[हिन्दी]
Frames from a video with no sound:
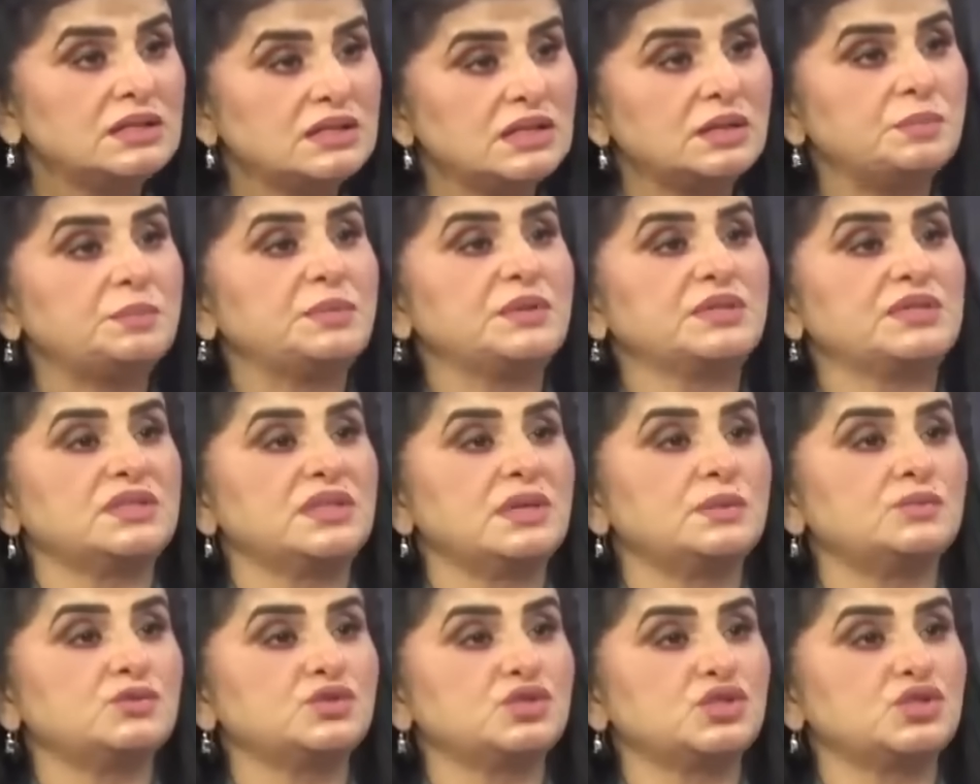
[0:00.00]
ये
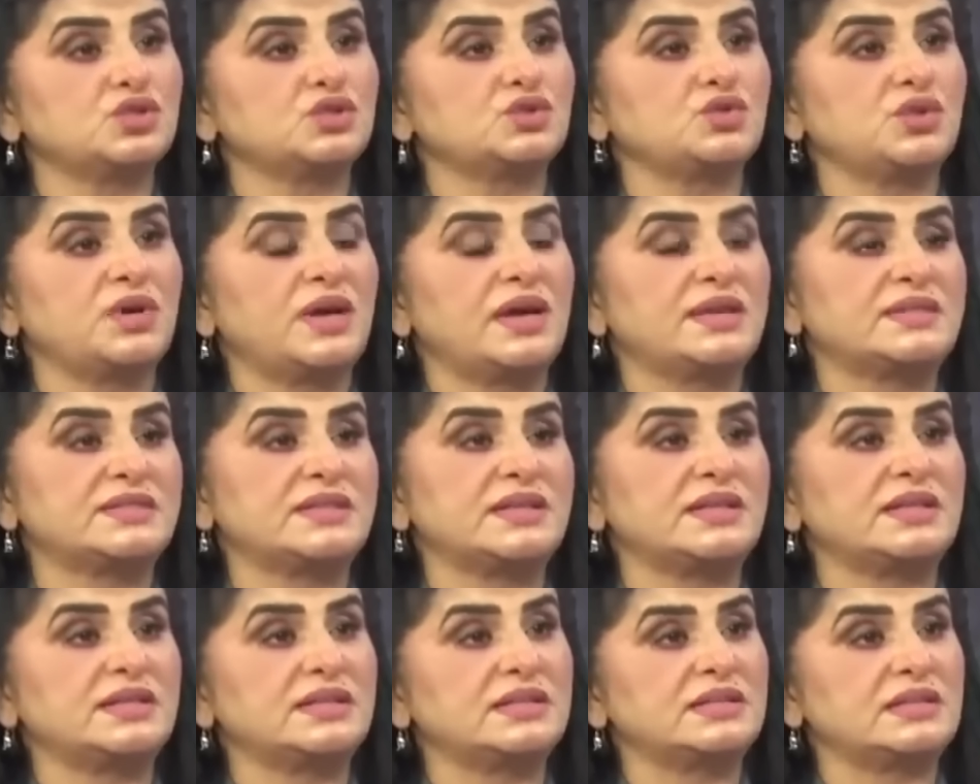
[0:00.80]
बंदा मुझे जो है
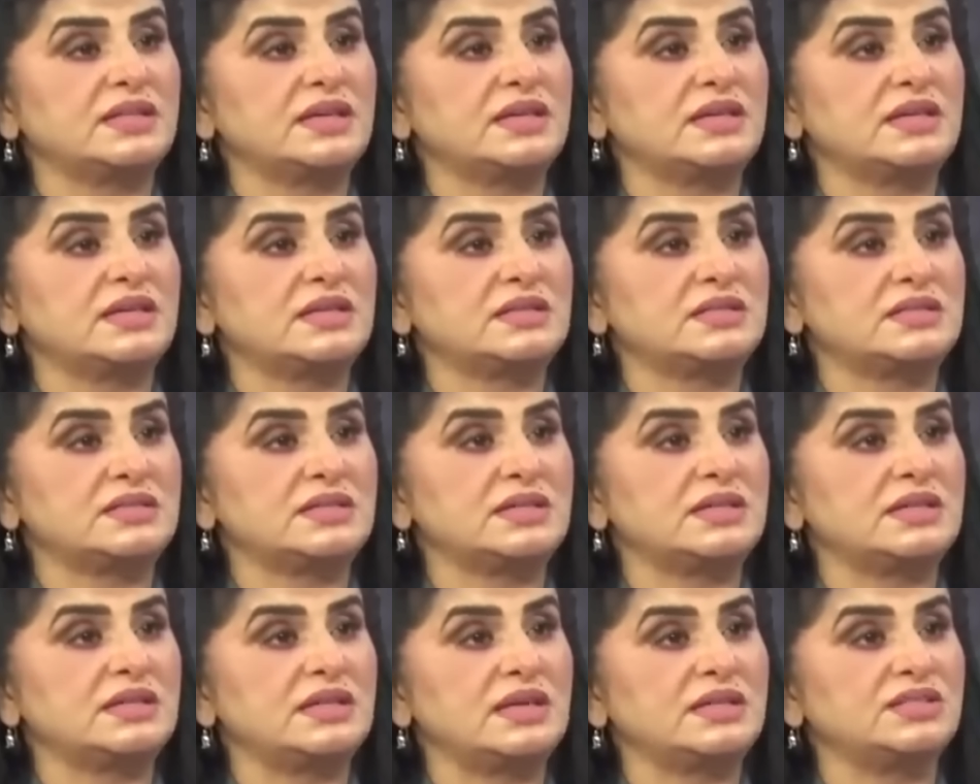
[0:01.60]
ऐसे लगता है कि
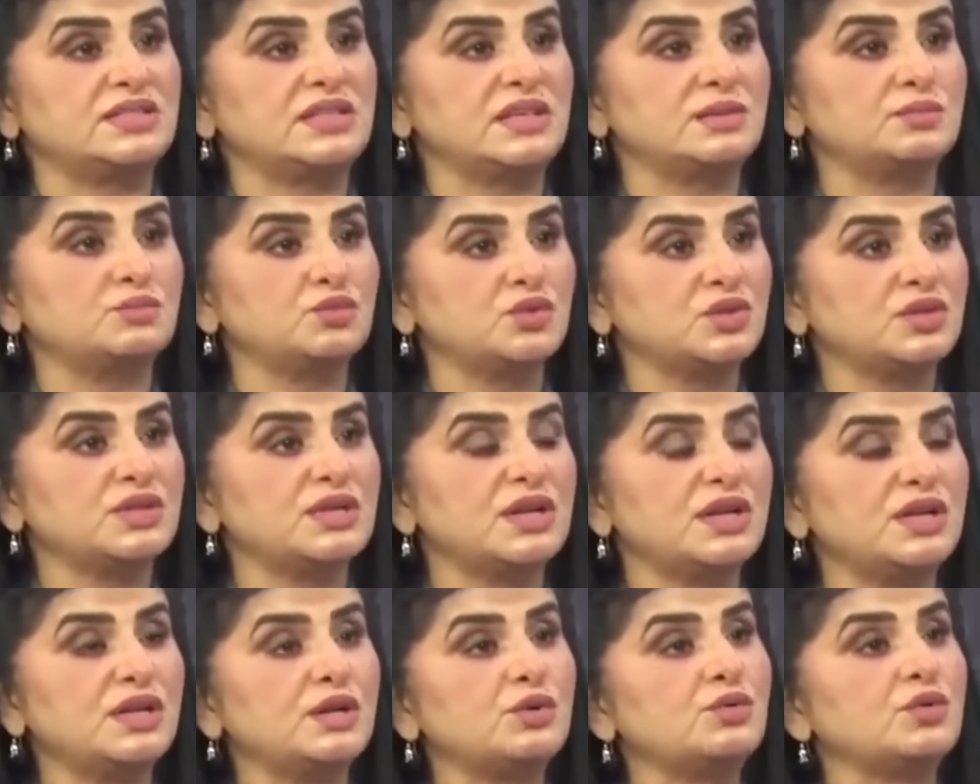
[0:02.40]
इससे अल्लाह शायद मुल्क
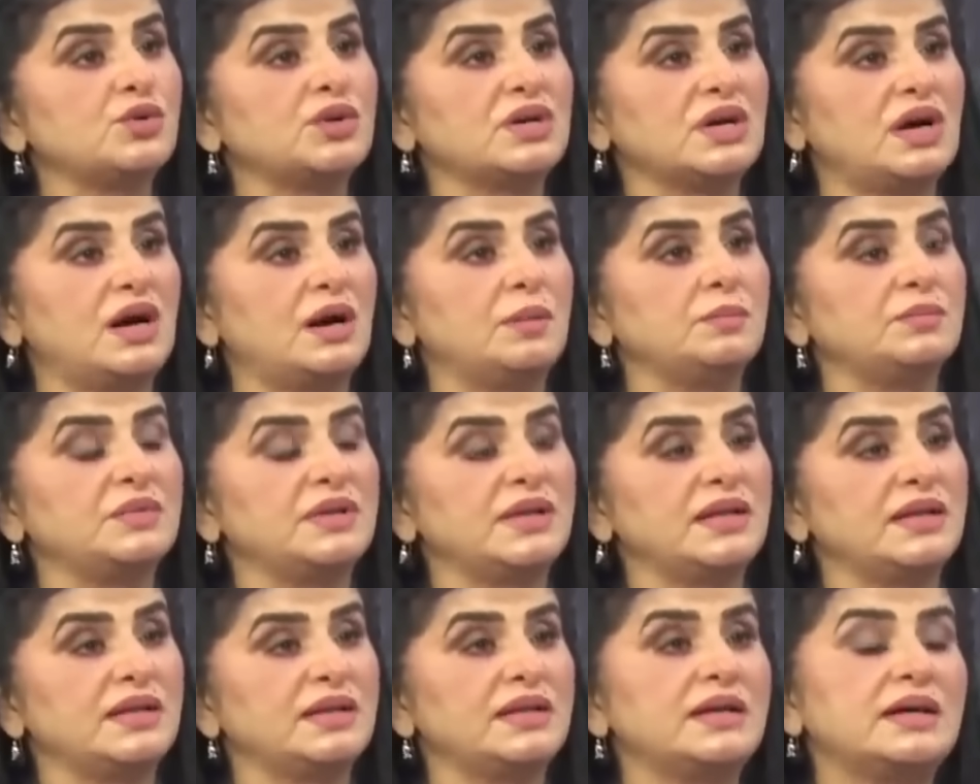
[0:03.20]
के लिए कोई काम
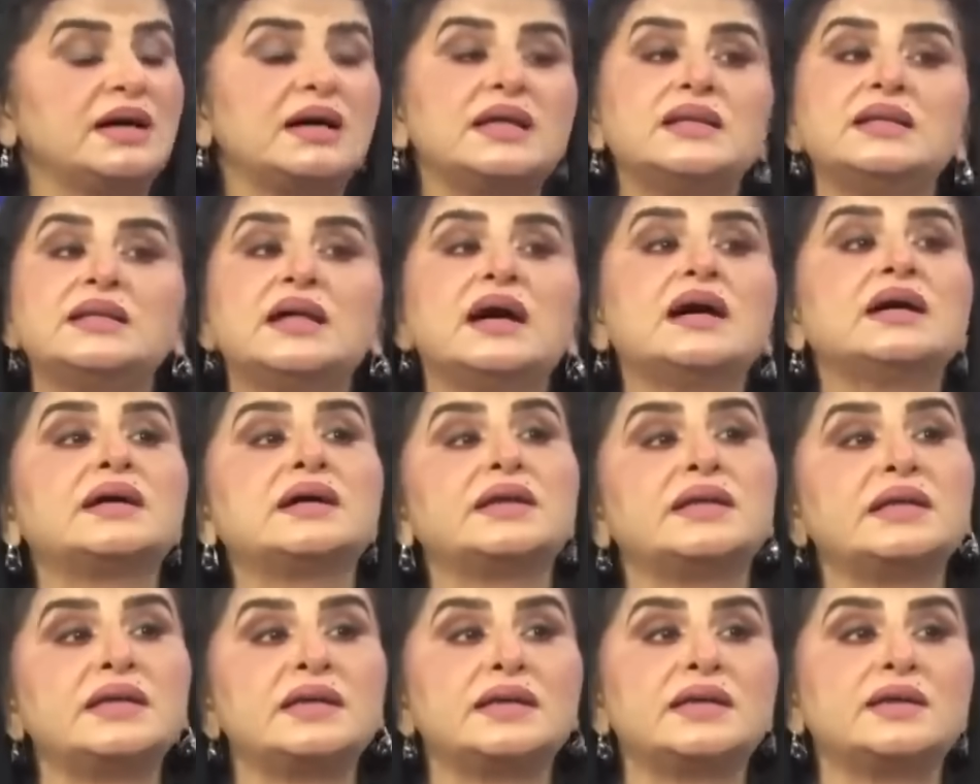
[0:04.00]
ले लें अल्लाह
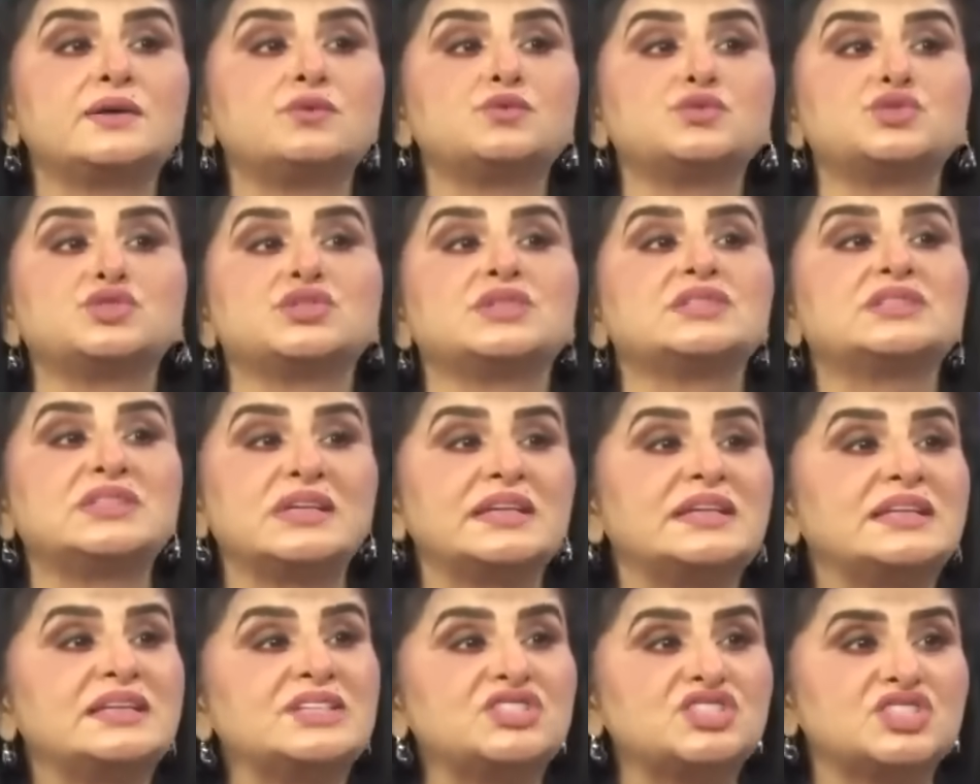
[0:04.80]
करे कि कुदरत
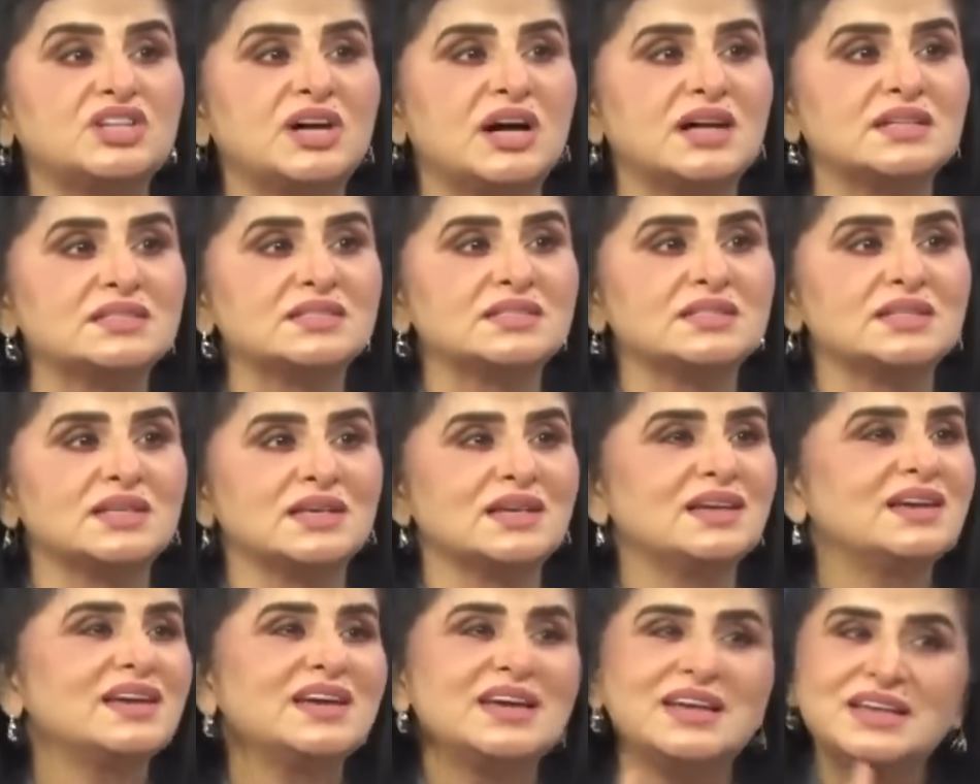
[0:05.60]
इन्हें चांस
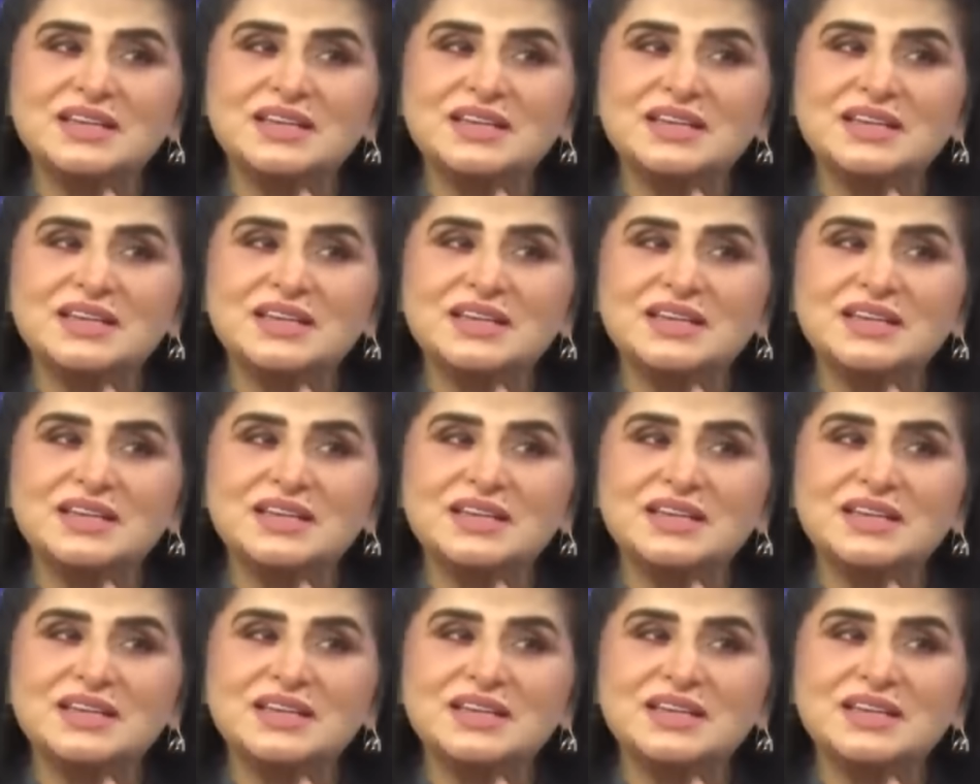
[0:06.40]
दे